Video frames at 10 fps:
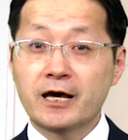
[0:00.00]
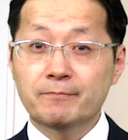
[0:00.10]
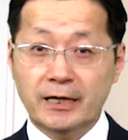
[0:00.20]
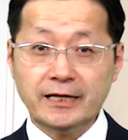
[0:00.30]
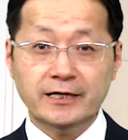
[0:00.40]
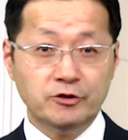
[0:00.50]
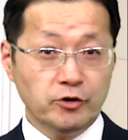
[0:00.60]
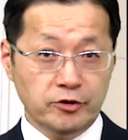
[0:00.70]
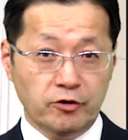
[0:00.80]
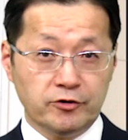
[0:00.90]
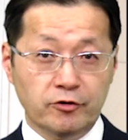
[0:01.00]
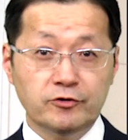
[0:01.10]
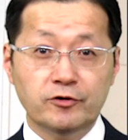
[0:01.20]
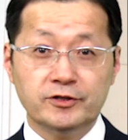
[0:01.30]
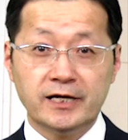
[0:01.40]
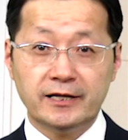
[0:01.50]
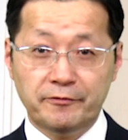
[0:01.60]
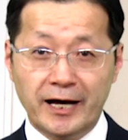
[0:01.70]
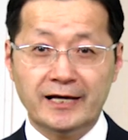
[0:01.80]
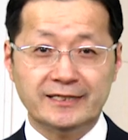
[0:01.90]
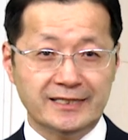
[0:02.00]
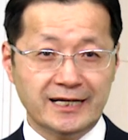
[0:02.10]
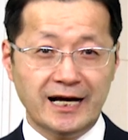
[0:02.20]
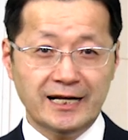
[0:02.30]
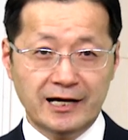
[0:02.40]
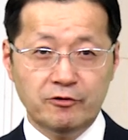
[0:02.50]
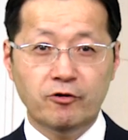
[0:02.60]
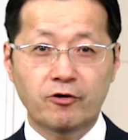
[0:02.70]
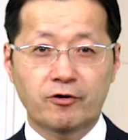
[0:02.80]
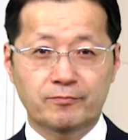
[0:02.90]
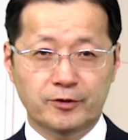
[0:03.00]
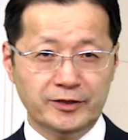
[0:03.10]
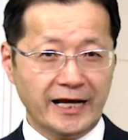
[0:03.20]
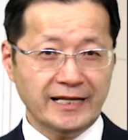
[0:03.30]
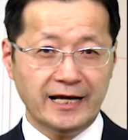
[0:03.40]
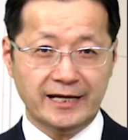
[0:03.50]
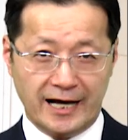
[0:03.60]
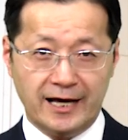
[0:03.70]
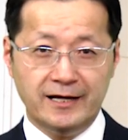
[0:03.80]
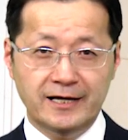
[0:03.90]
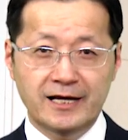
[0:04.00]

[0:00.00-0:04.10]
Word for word: また一人の労働者では力を持たないが